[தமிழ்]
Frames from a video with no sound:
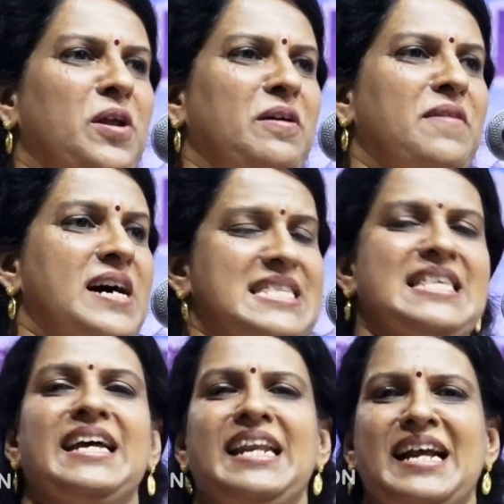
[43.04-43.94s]
ஒரு
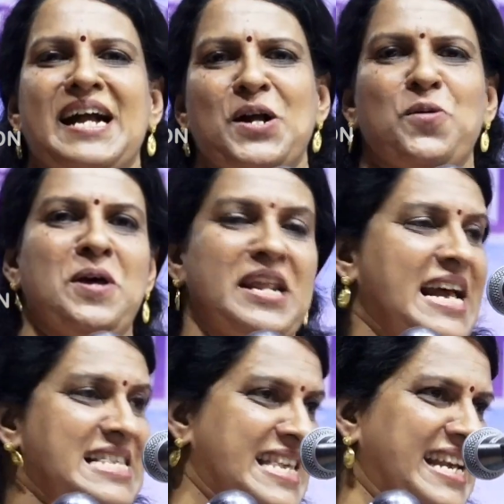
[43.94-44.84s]
வாசகனுக்காக ஒரு
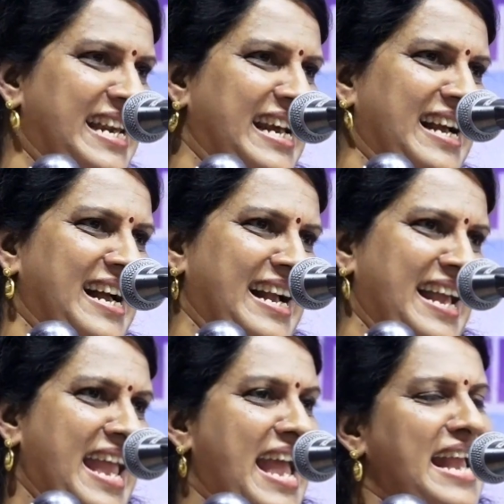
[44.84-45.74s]
ரசிகனுக்காக
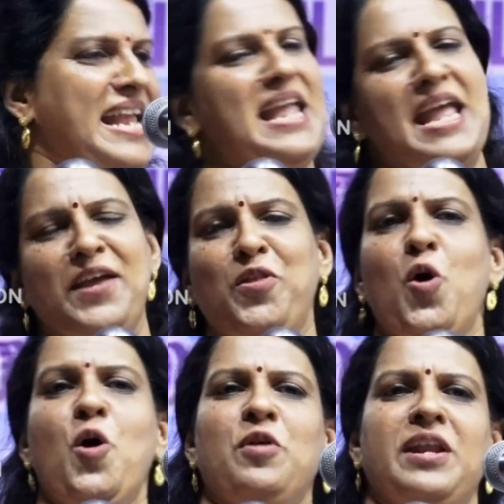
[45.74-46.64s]
ஏங்கி
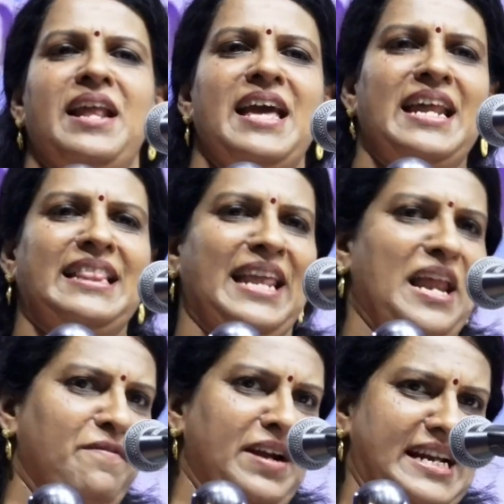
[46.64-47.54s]
ஏதோ ஒரு
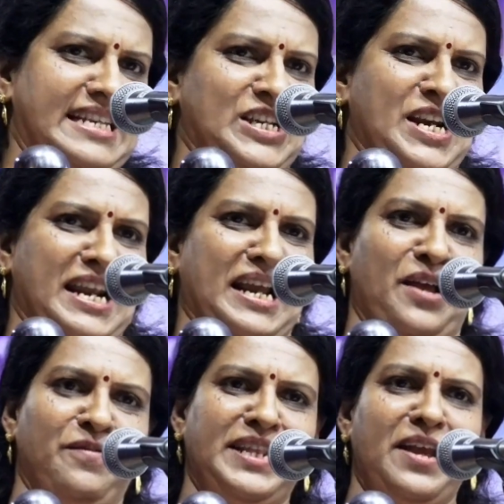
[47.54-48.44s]
நேரத்தில் விட்டு சென்ற
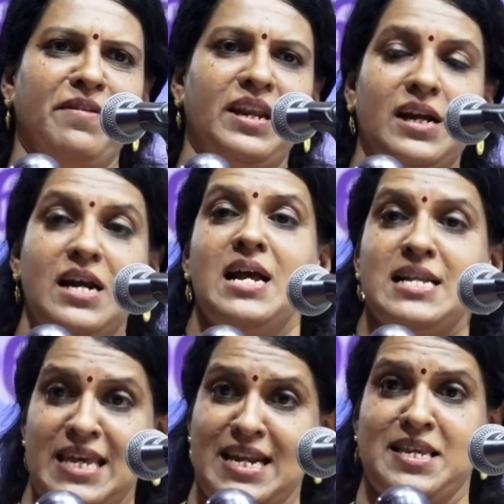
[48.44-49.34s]
கவிதை வரிகள்
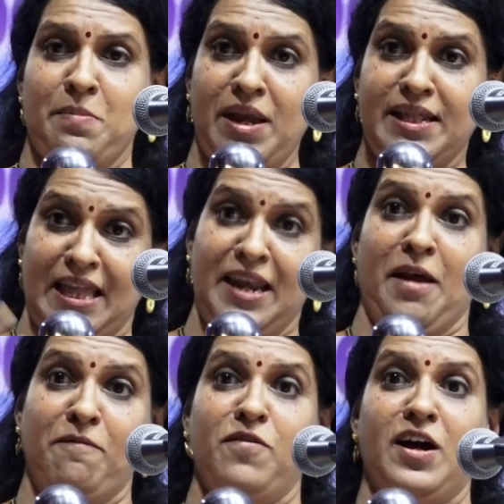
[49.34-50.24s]
சில சமயத்தில்
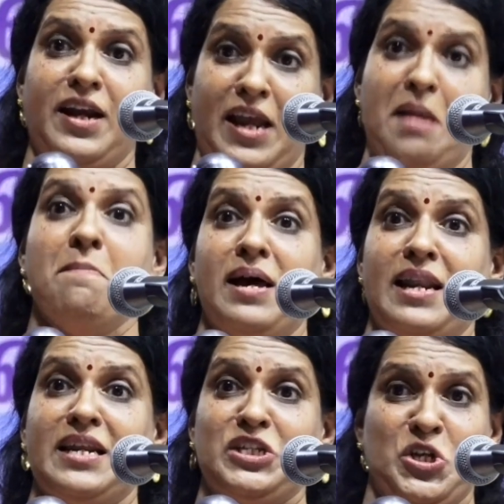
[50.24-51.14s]
நம் வாழ்க்கையை
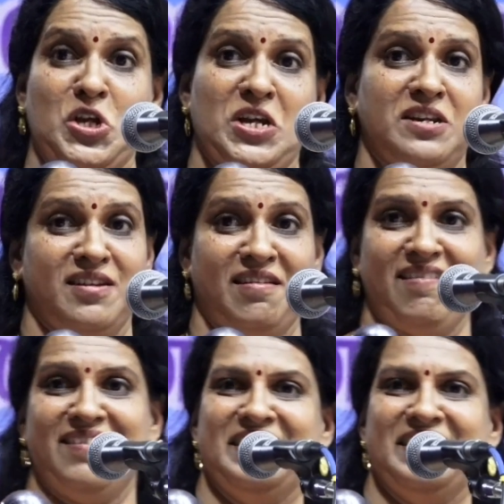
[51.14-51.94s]
மலரச் செய்கின்றன